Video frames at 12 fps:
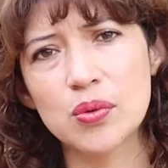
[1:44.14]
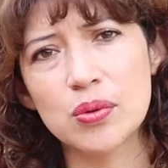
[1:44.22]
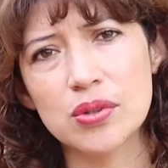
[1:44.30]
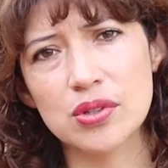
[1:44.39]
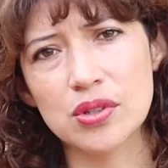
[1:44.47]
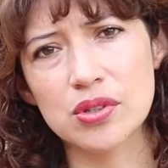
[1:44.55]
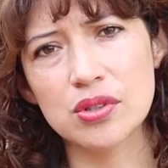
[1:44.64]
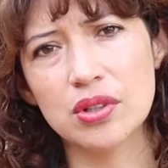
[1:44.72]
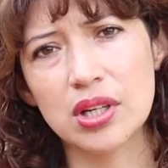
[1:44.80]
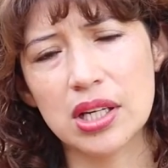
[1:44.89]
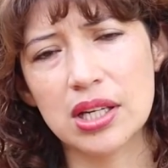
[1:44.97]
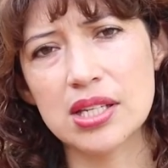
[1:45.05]
cursos
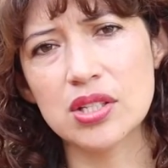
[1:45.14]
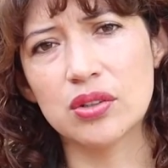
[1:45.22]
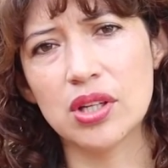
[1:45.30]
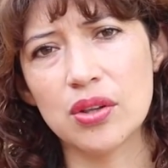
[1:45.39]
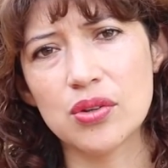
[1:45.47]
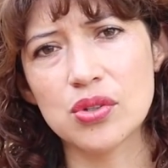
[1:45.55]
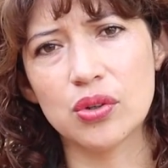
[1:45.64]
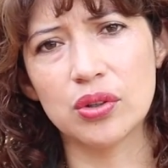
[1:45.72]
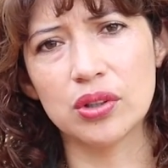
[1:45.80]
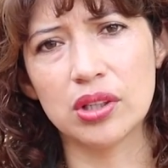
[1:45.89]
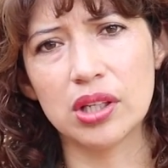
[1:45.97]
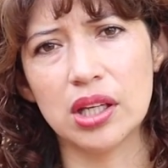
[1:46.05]
relacionados
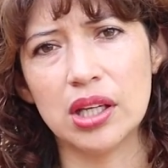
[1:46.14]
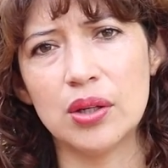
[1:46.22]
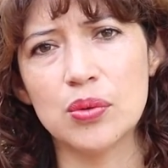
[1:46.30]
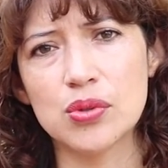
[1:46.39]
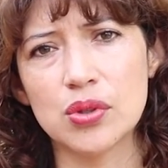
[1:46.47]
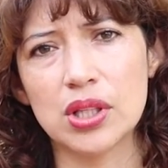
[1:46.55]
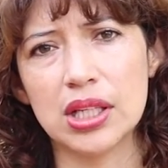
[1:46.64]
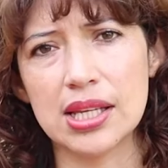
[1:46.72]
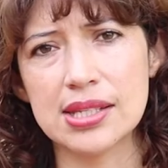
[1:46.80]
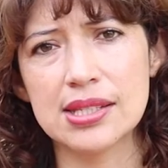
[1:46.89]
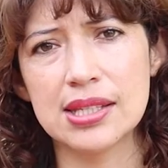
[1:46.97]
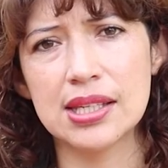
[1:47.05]
con el uso de
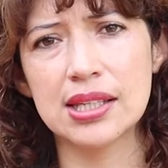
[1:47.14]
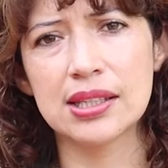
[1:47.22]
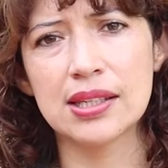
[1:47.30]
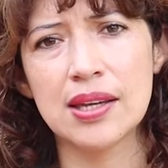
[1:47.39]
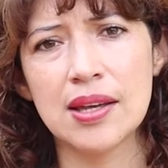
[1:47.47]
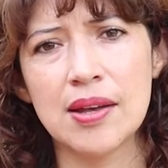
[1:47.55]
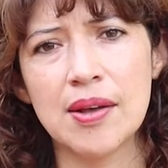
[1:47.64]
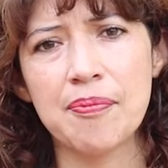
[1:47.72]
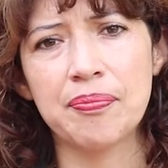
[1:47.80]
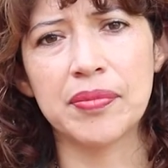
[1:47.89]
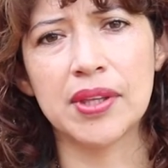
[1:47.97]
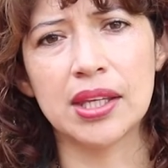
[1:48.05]
las TIC.
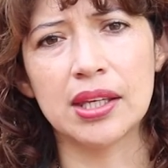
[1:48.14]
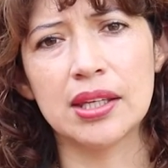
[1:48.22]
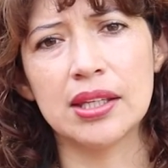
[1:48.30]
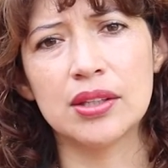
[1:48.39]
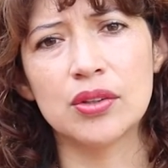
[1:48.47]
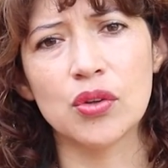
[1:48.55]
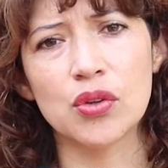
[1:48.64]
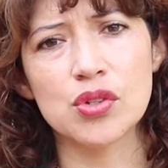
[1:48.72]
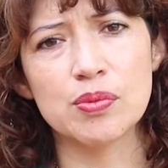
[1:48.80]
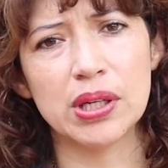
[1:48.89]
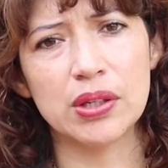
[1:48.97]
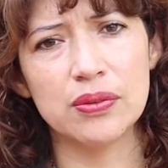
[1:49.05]

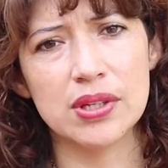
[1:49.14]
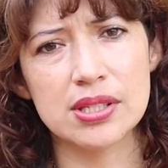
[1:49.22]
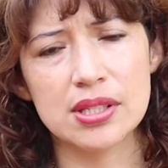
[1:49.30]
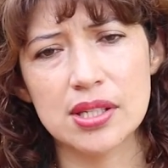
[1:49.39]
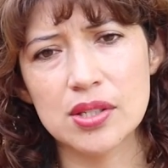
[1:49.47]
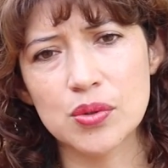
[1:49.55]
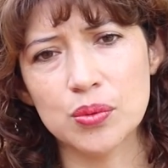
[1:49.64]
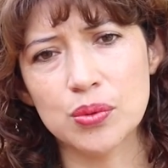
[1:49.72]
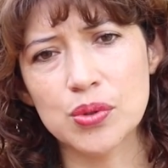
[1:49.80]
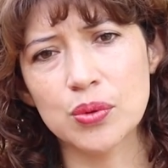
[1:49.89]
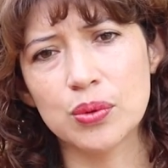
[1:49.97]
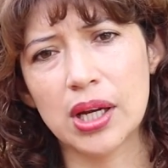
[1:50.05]
todos manifiestan
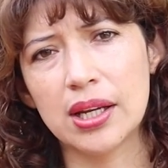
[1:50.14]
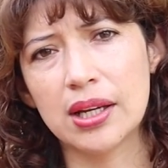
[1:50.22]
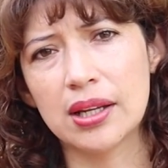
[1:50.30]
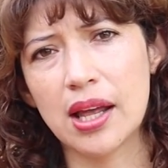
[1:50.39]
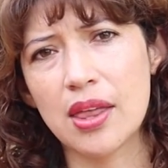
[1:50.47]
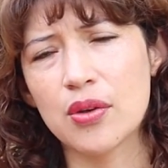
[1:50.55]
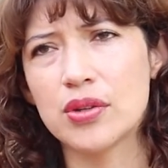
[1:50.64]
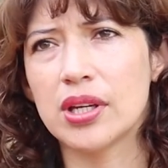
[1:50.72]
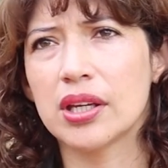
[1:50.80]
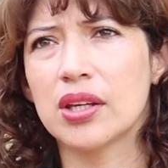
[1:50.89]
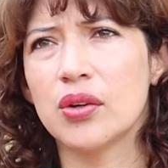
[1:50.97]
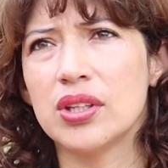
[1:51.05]
su, gran agrado
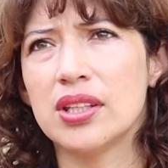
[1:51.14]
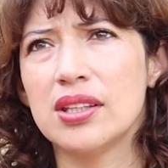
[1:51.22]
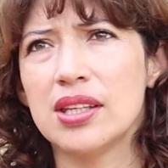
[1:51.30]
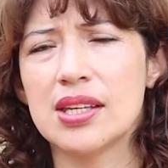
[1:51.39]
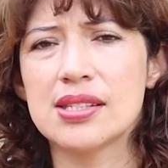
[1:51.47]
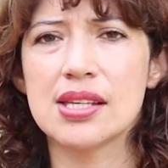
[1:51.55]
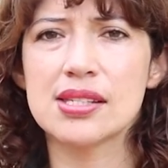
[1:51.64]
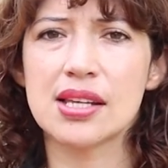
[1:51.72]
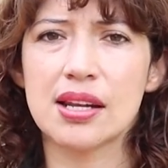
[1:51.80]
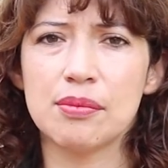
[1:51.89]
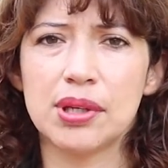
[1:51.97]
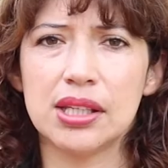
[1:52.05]
ya que hoy en día estas
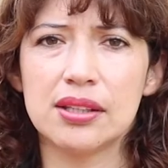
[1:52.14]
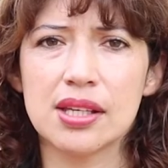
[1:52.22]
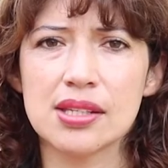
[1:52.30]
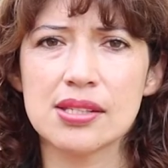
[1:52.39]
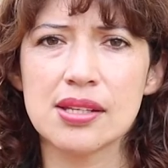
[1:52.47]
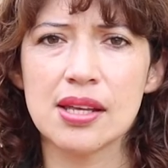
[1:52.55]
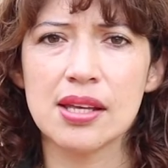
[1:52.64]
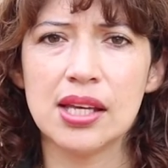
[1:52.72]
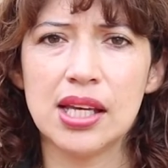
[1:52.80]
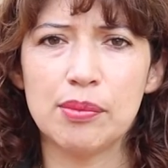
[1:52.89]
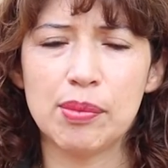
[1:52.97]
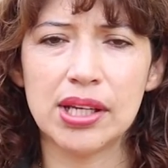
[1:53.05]
herramientas,
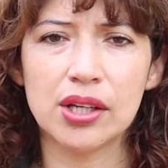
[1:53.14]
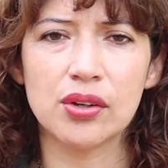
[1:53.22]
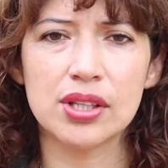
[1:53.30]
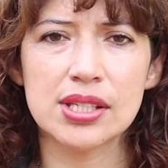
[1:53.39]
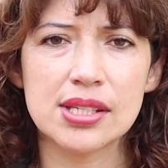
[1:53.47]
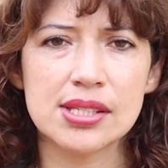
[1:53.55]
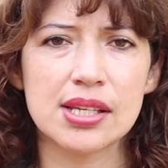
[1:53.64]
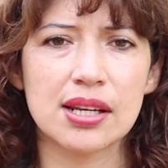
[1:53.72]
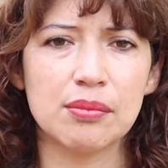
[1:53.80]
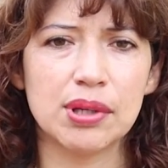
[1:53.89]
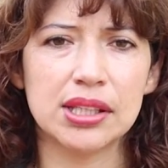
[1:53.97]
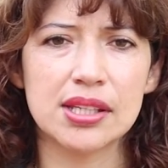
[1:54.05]
el manejo de estas
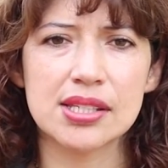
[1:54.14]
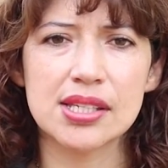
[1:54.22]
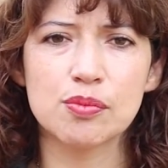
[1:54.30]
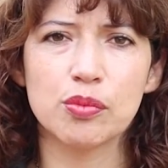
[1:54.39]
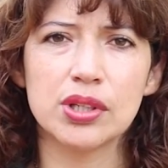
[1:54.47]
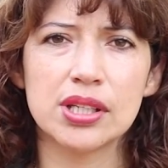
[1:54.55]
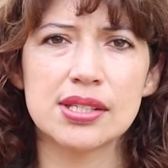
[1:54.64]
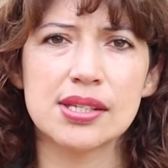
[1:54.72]
herramientas es muy,